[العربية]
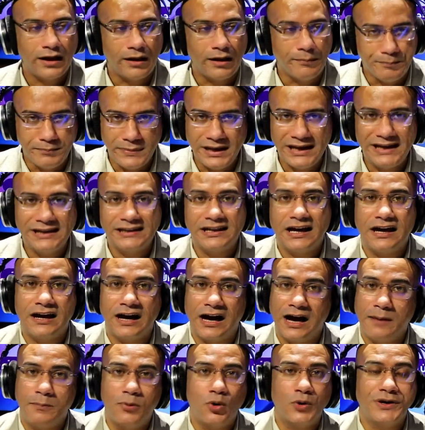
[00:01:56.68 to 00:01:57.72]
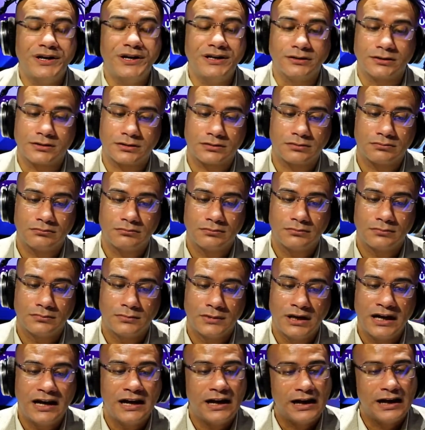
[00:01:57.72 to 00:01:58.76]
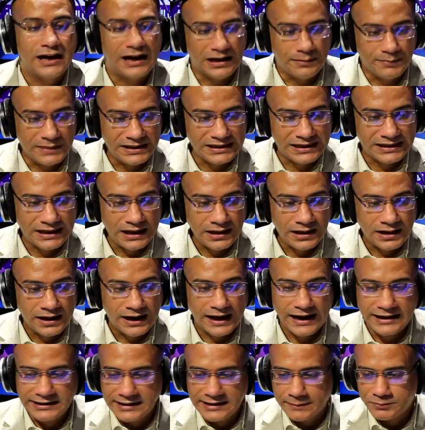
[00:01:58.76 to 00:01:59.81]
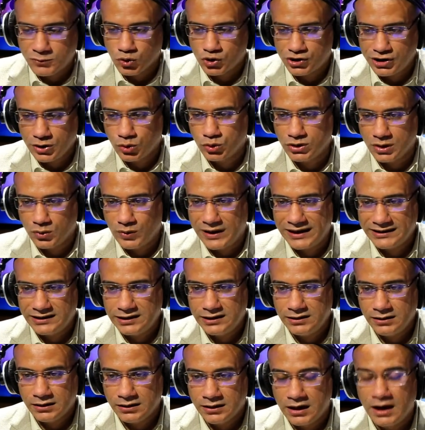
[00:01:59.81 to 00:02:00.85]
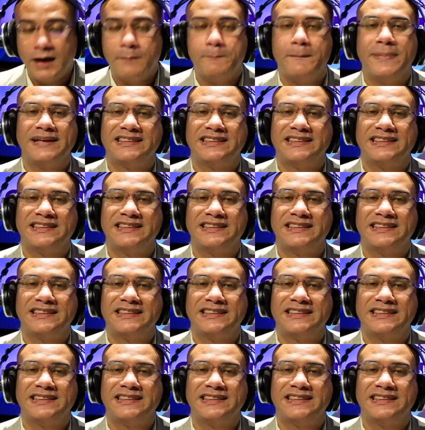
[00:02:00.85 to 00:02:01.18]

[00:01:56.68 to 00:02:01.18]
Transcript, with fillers: ميناء أبو قير المينا ده انت بتنشئه دلوقتي ب